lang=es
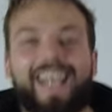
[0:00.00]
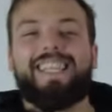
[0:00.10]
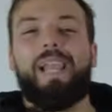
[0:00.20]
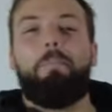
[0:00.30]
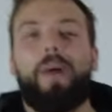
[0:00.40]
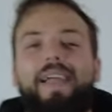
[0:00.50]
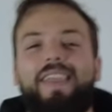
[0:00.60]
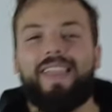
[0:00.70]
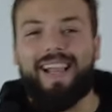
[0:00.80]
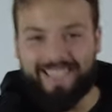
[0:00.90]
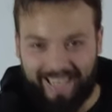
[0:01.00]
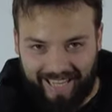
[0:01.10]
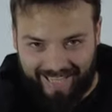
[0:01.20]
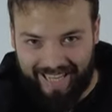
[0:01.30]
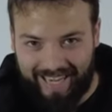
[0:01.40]
es el padre de las
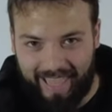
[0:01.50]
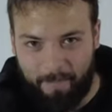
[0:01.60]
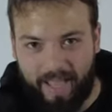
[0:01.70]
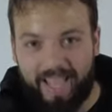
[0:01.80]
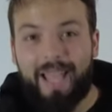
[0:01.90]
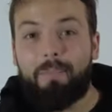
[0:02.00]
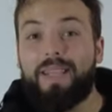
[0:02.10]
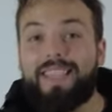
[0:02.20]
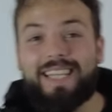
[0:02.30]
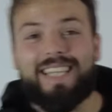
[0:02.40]
técnicas de RCP. Peter